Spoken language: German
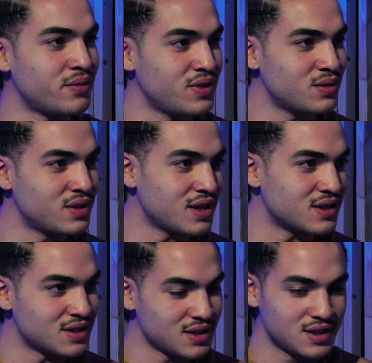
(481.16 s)
beim Videodreh
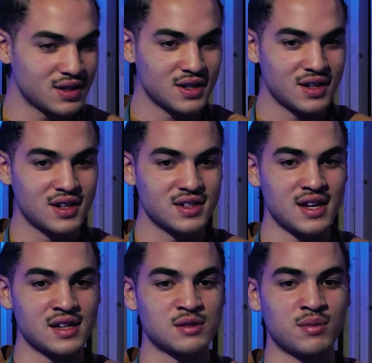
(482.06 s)
gesehen. Mhm.
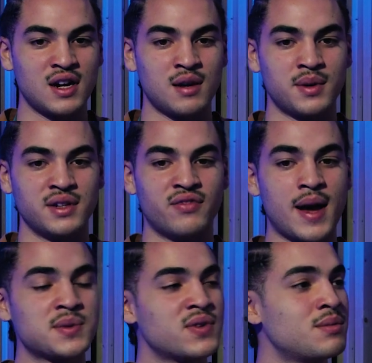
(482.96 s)
Das erste Mal, aber die
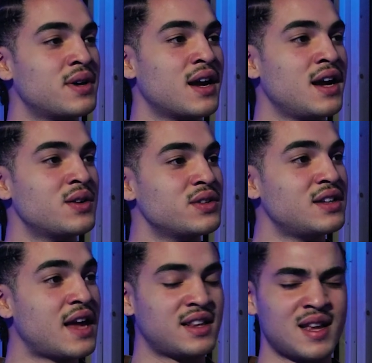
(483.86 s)
Vibes waren immer geil
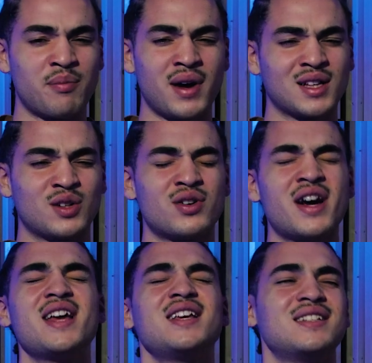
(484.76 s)
und er hat der Part
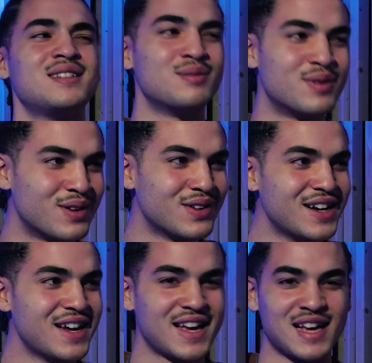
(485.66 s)
crazy. Mhm.
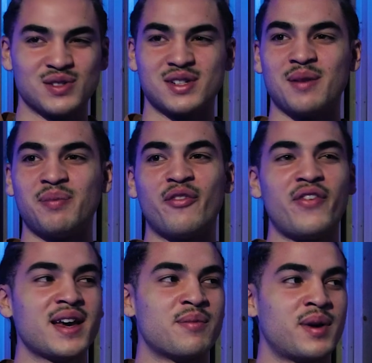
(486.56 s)
Mhm. Also es hat halt
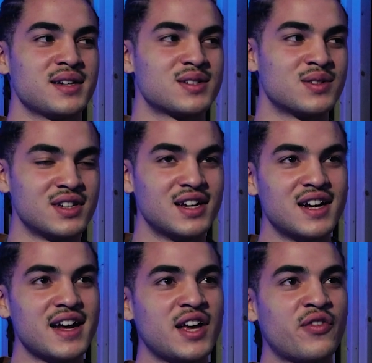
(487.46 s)
perfekt gepasst und
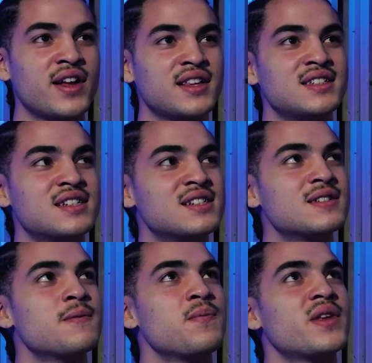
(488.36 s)
ich fand
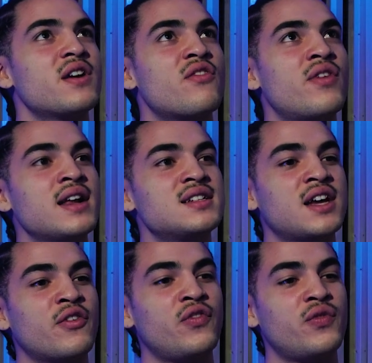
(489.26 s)
dieses, weil es
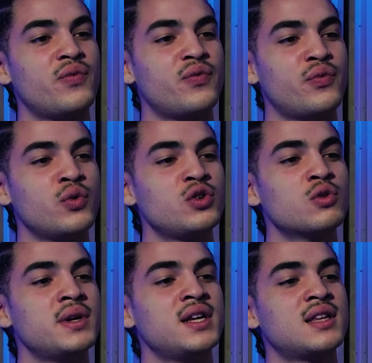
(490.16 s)
ja
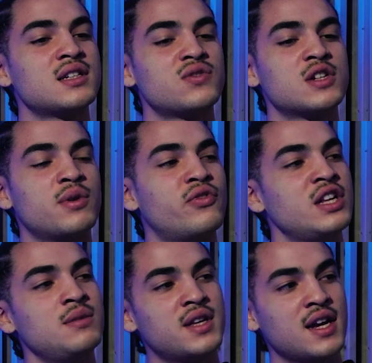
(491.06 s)
nicht unbedingt das ist, was man
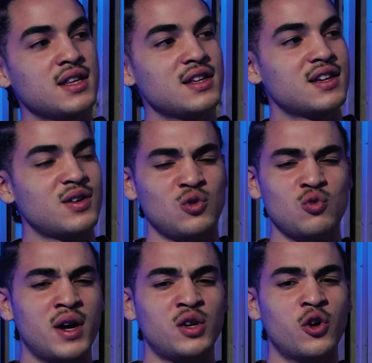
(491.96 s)
von ihm kennt,
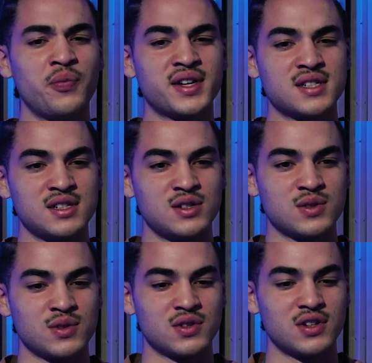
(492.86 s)
über dass er sich
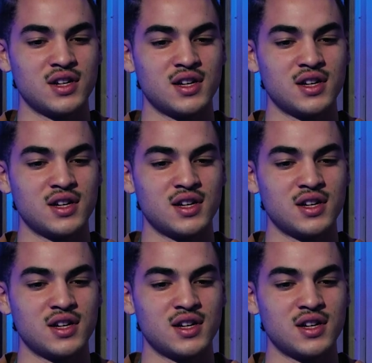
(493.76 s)
so